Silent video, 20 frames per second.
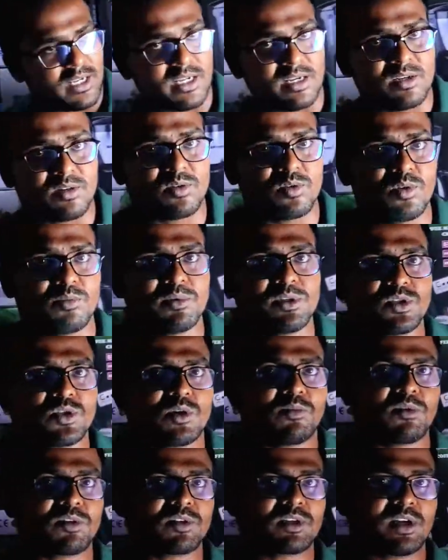দেখেন খুবই
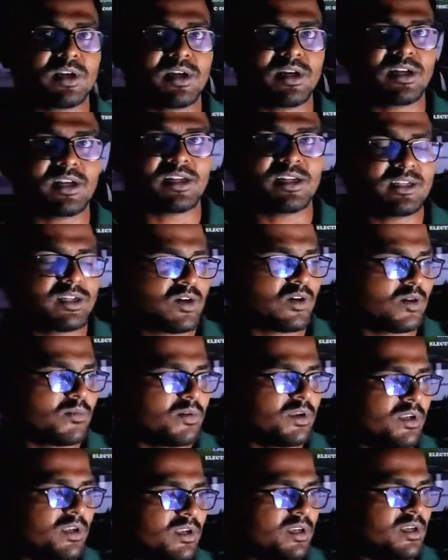চমৎকার এটা এটা
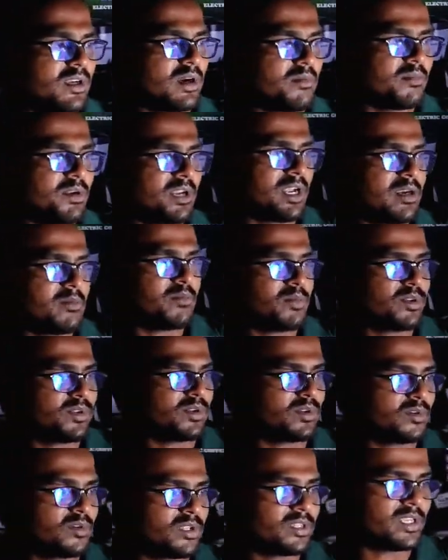হবে আমি লাইট বন্ধ
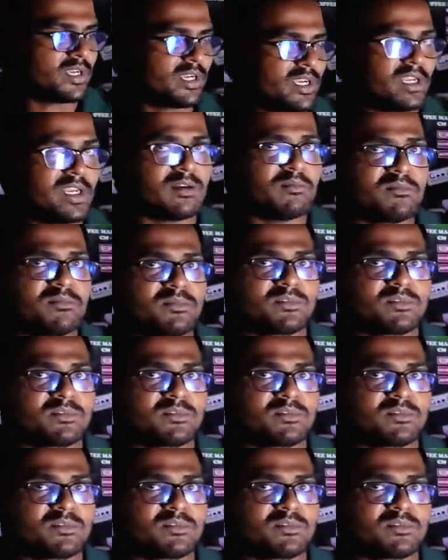করে দেখাইলাম